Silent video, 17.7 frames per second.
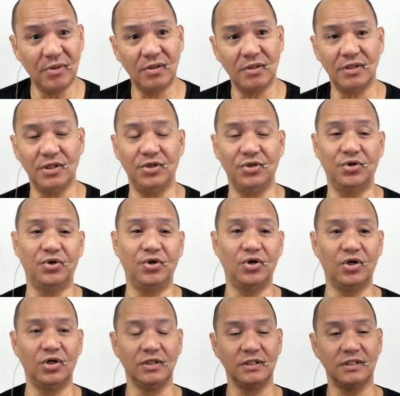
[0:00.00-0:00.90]

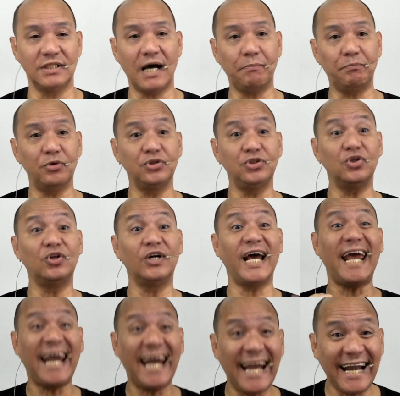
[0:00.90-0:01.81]
Ayun. Tapos yung
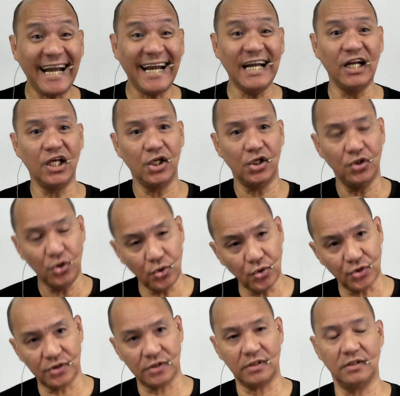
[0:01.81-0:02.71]
end
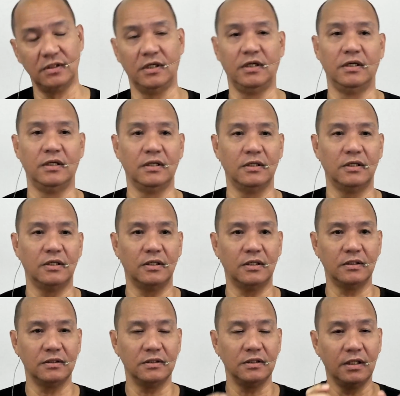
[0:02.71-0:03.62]
use.
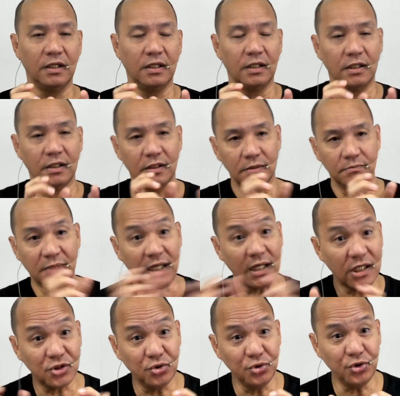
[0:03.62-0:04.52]
Oh,
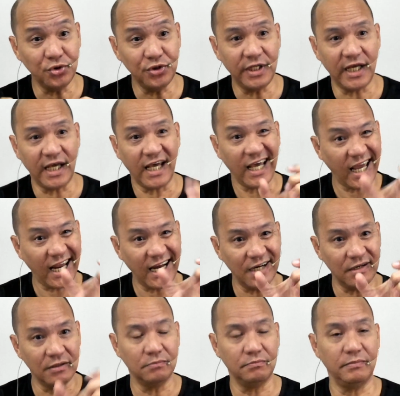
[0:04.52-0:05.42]
magkasunod eh.
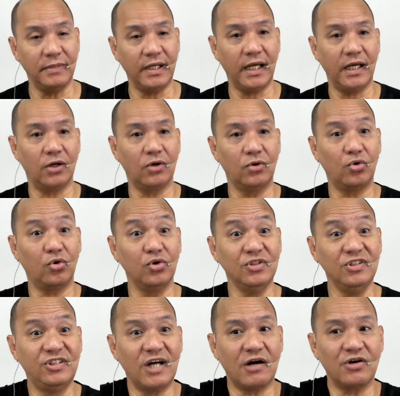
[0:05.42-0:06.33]
N. Merong
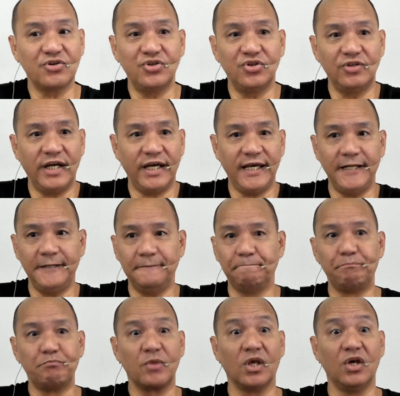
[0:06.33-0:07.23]
conjunction na N.
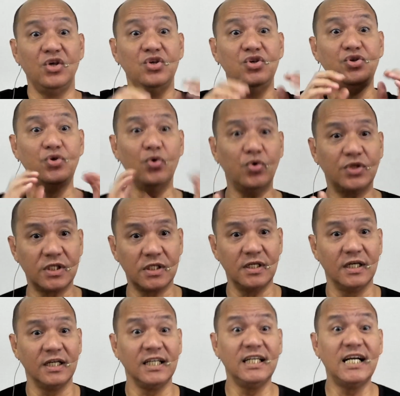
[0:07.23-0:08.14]
Use.
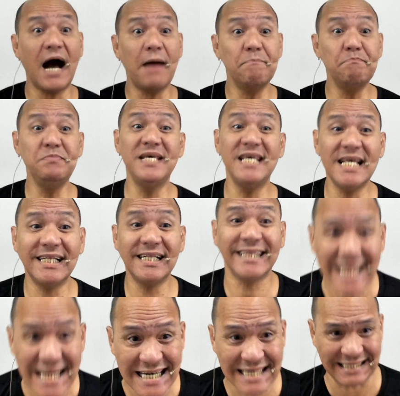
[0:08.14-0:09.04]

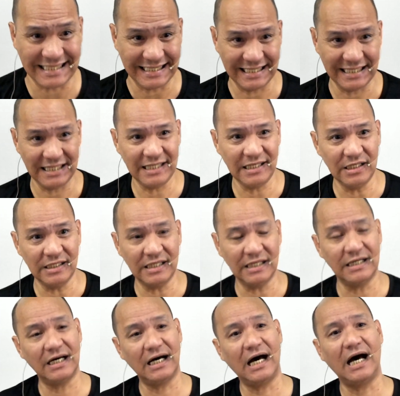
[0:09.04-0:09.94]
Gamitin.
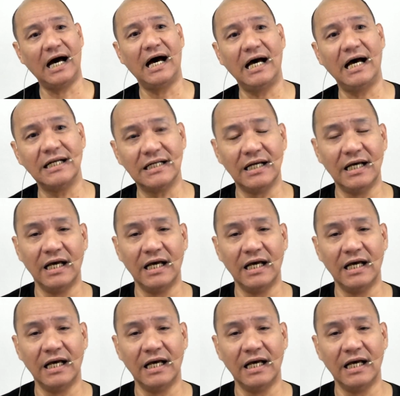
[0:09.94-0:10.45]
Yan.